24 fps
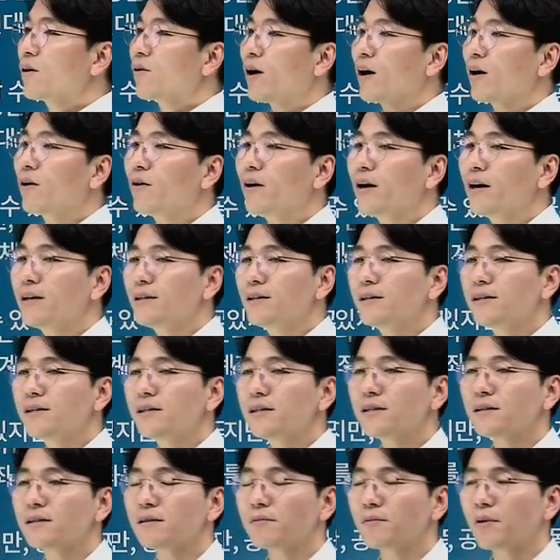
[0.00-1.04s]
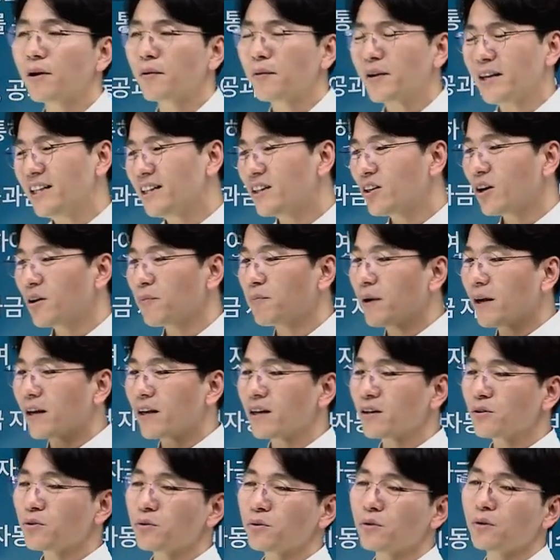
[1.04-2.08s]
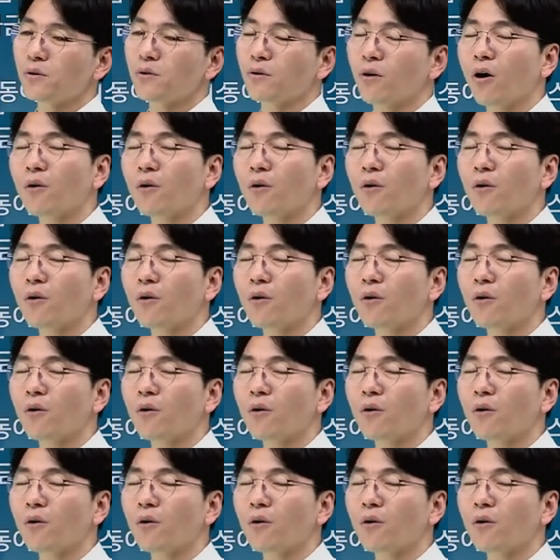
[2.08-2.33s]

과거에는 인터넷 뱅킹도